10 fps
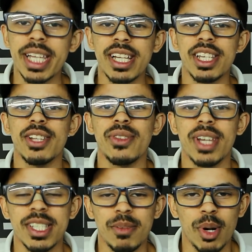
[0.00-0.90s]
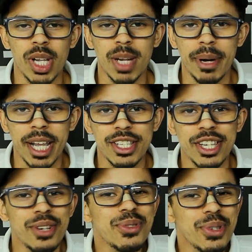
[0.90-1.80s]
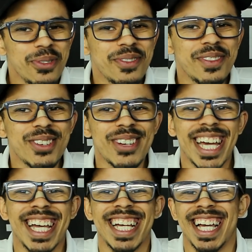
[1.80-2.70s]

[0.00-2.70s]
E a diretoria São Paulina parece que nos ouviu, né?